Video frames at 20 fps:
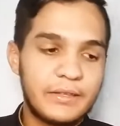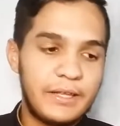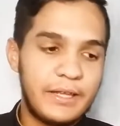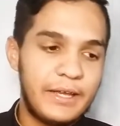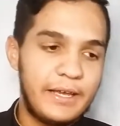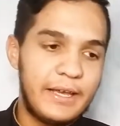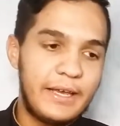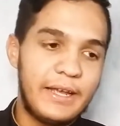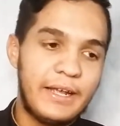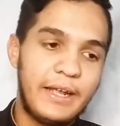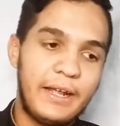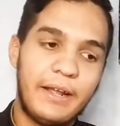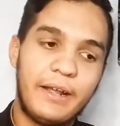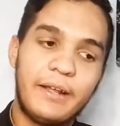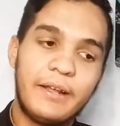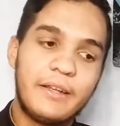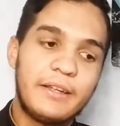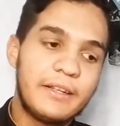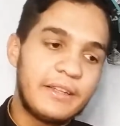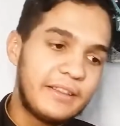é,
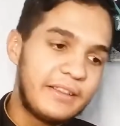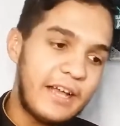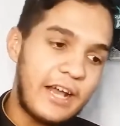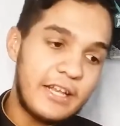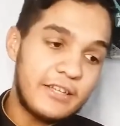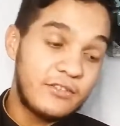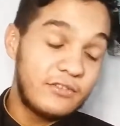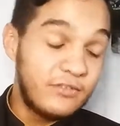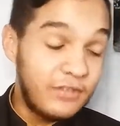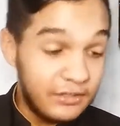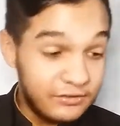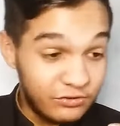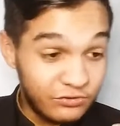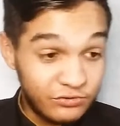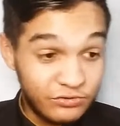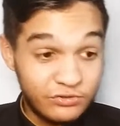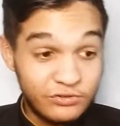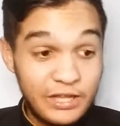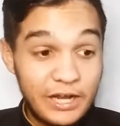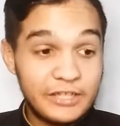das, das,
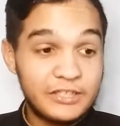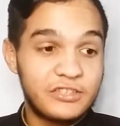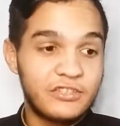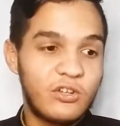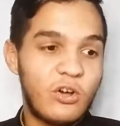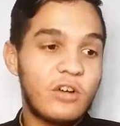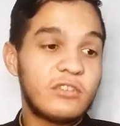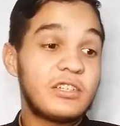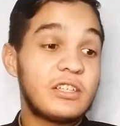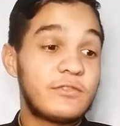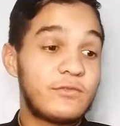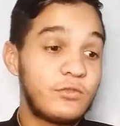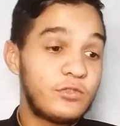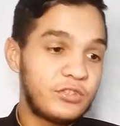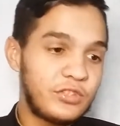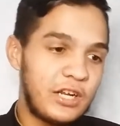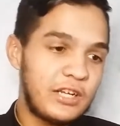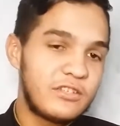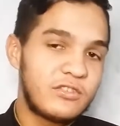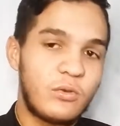das nossas
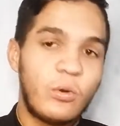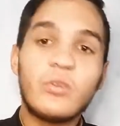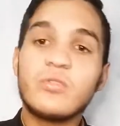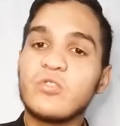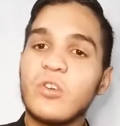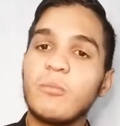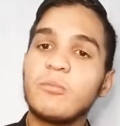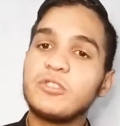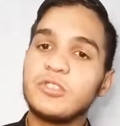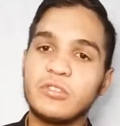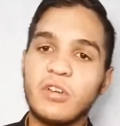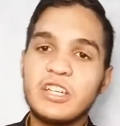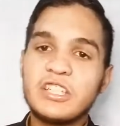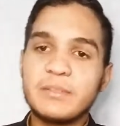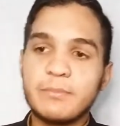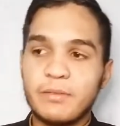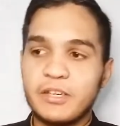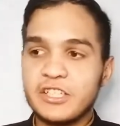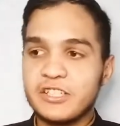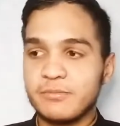frustrações somos
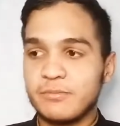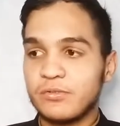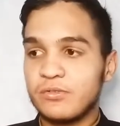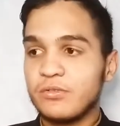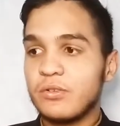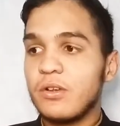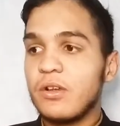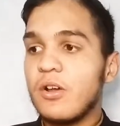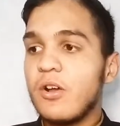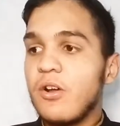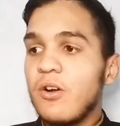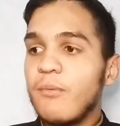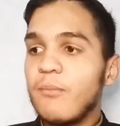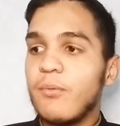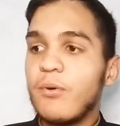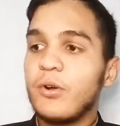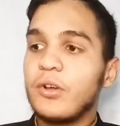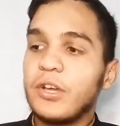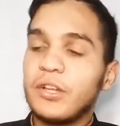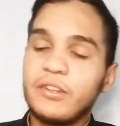nós mesmos
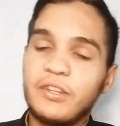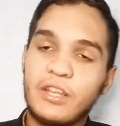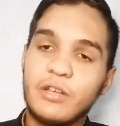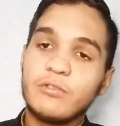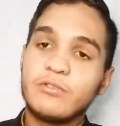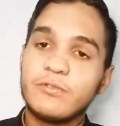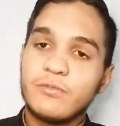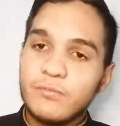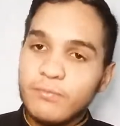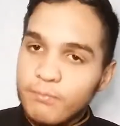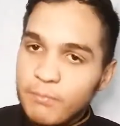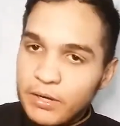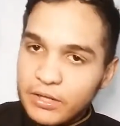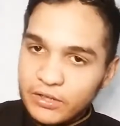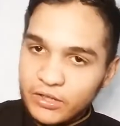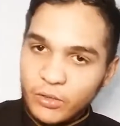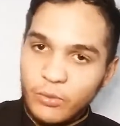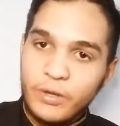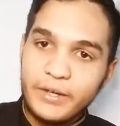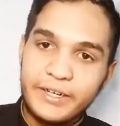porque Deus
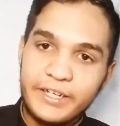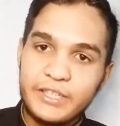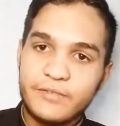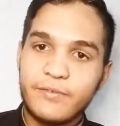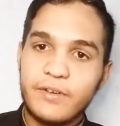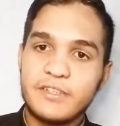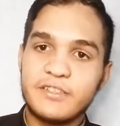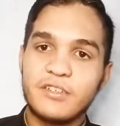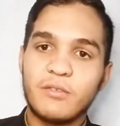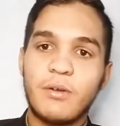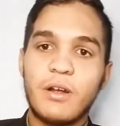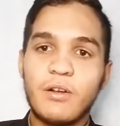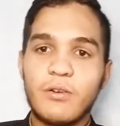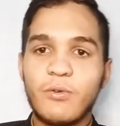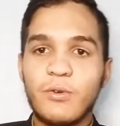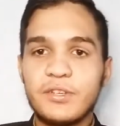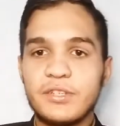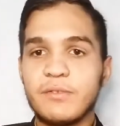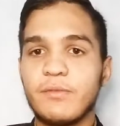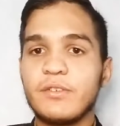mandou a gente fazer uma
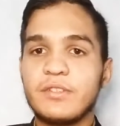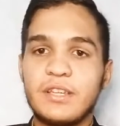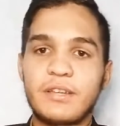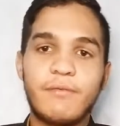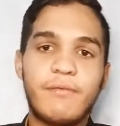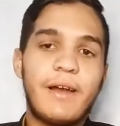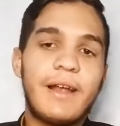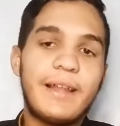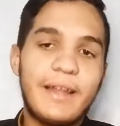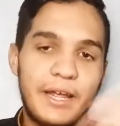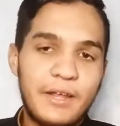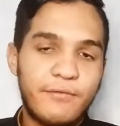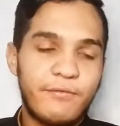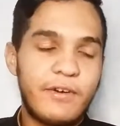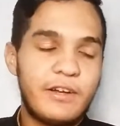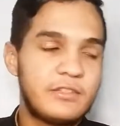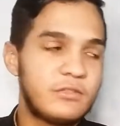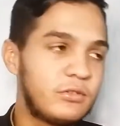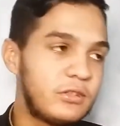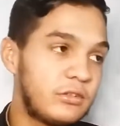coisa, você vai lá e
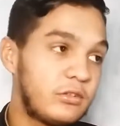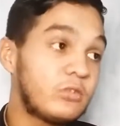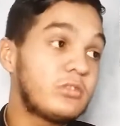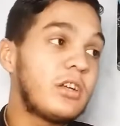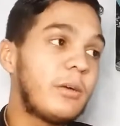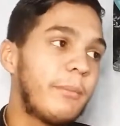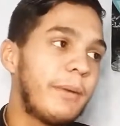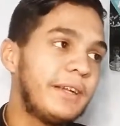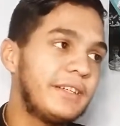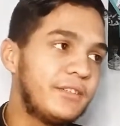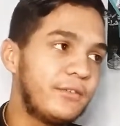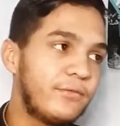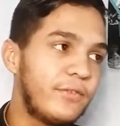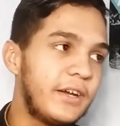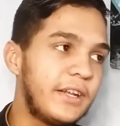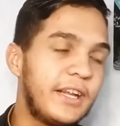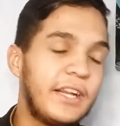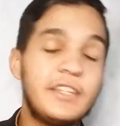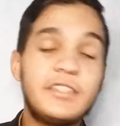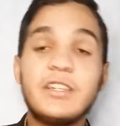faz outra totalmente
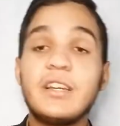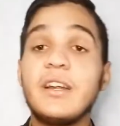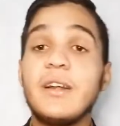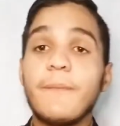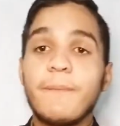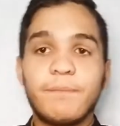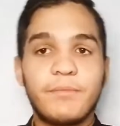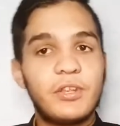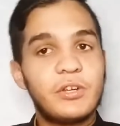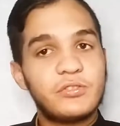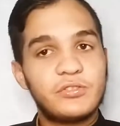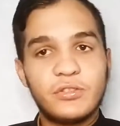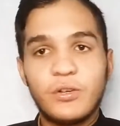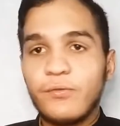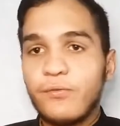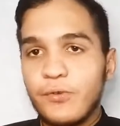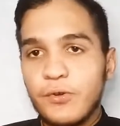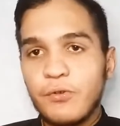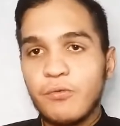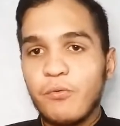diferente, Deus não
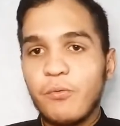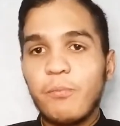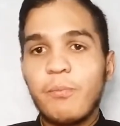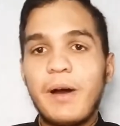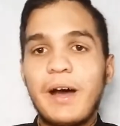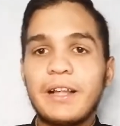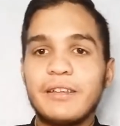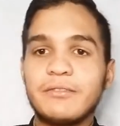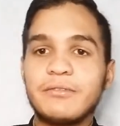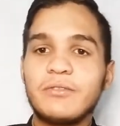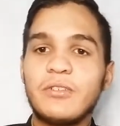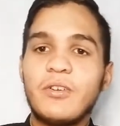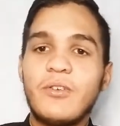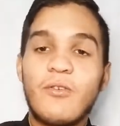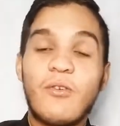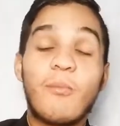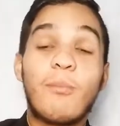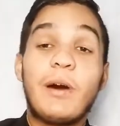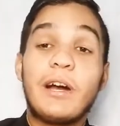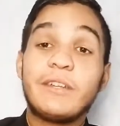foi o culpado.
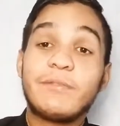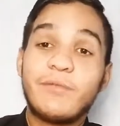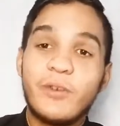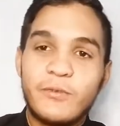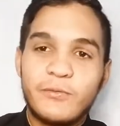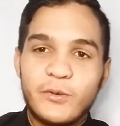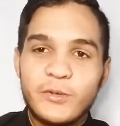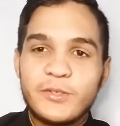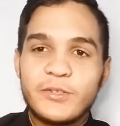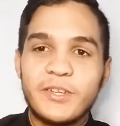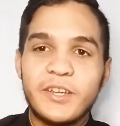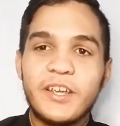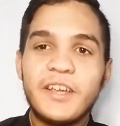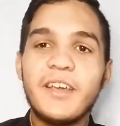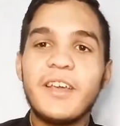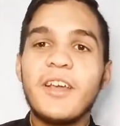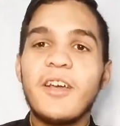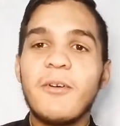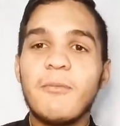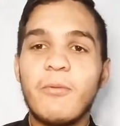O culpado foi você
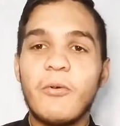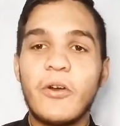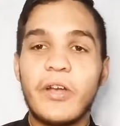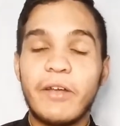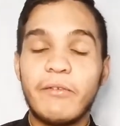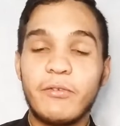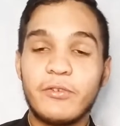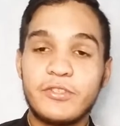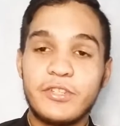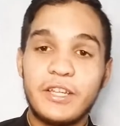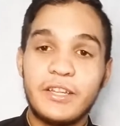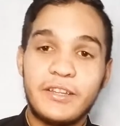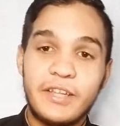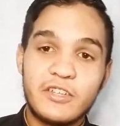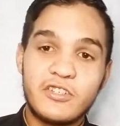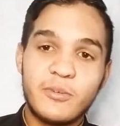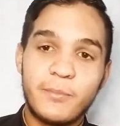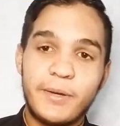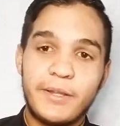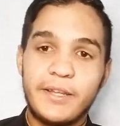porque você
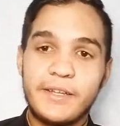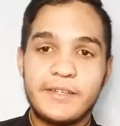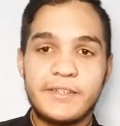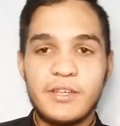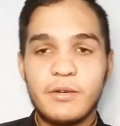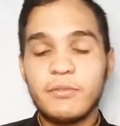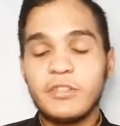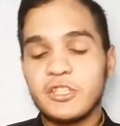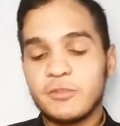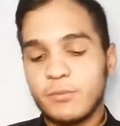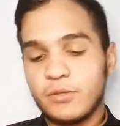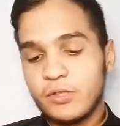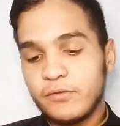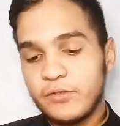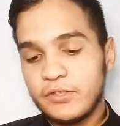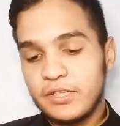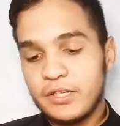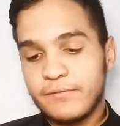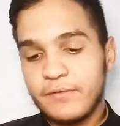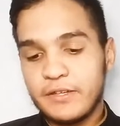desobedeceu, Deus mandou
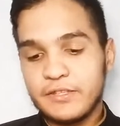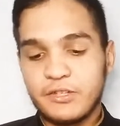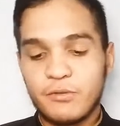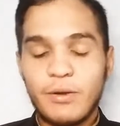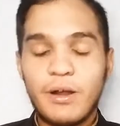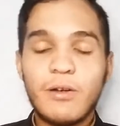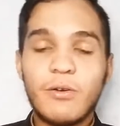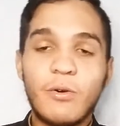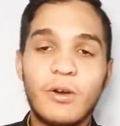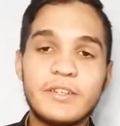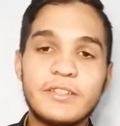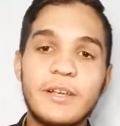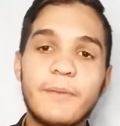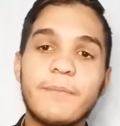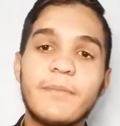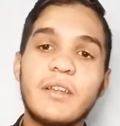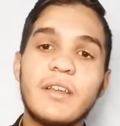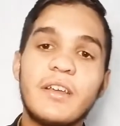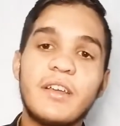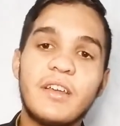você fazer uma
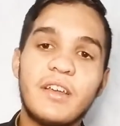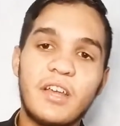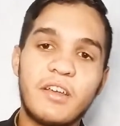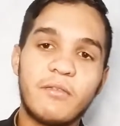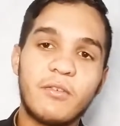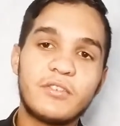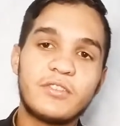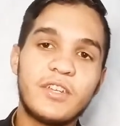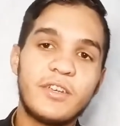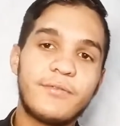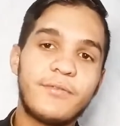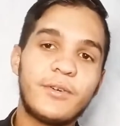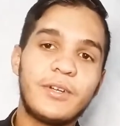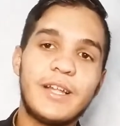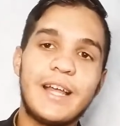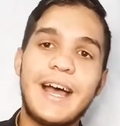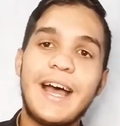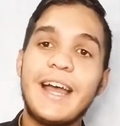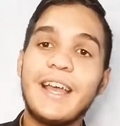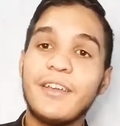coisa e você foi
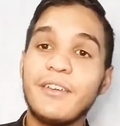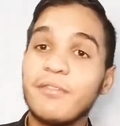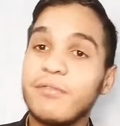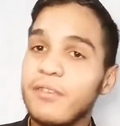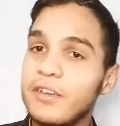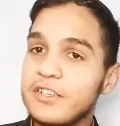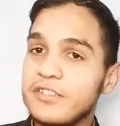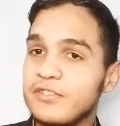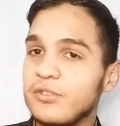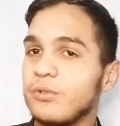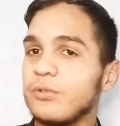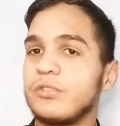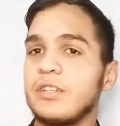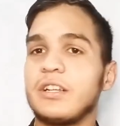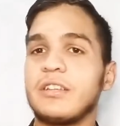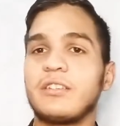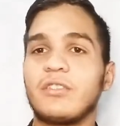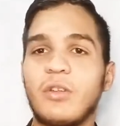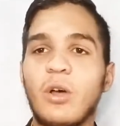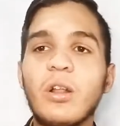lá e fez
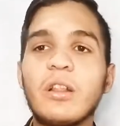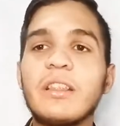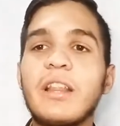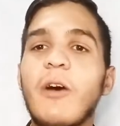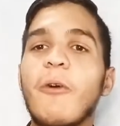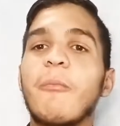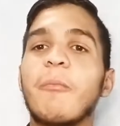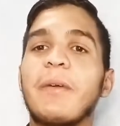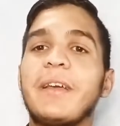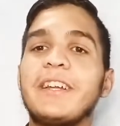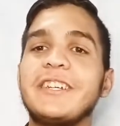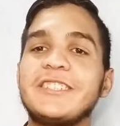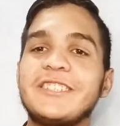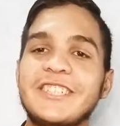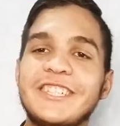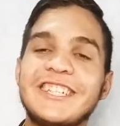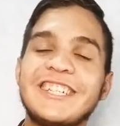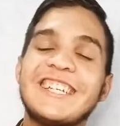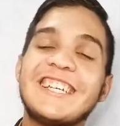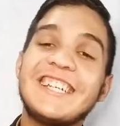outra
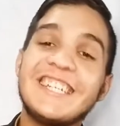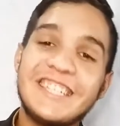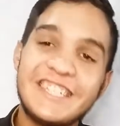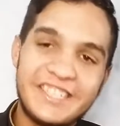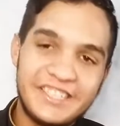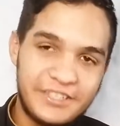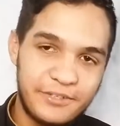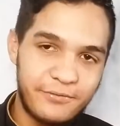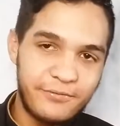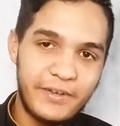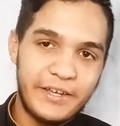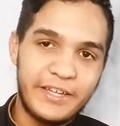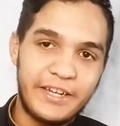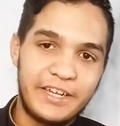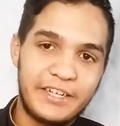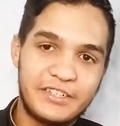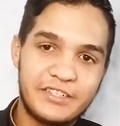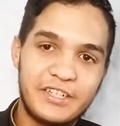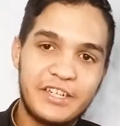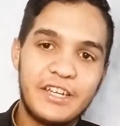totalmente
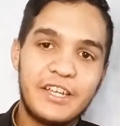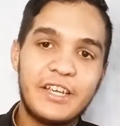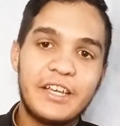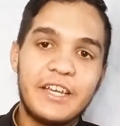diferente.